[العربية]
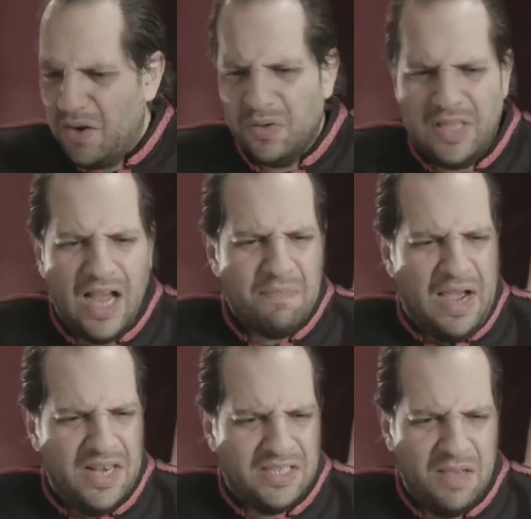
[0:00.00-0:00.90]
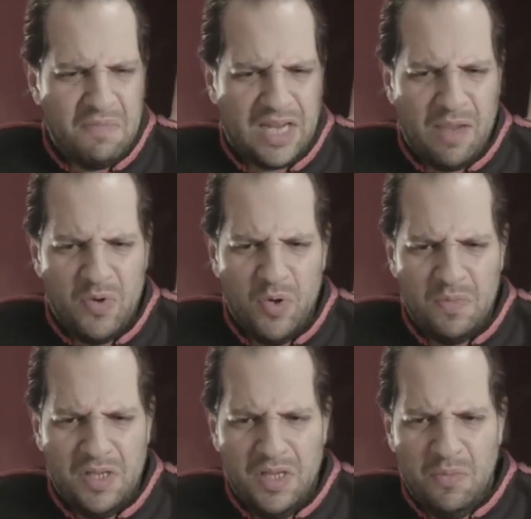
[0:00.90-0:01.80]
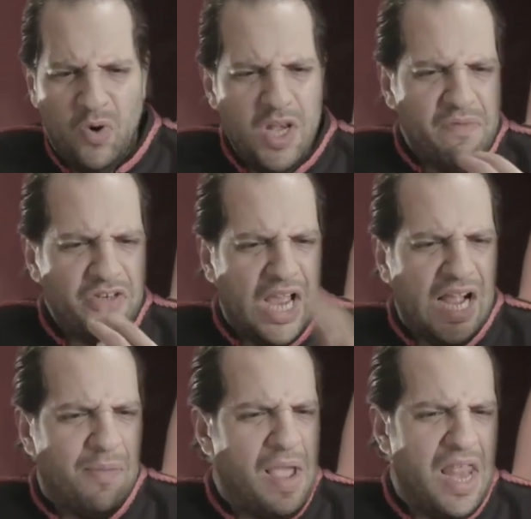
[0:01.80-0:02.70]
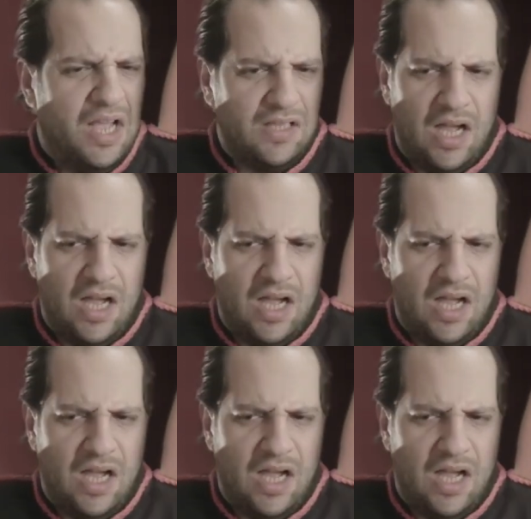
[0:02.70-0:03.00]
انا كنت قاعد مع اللسان من كام يوم بيقول لي مفيش حاجه بقى ليها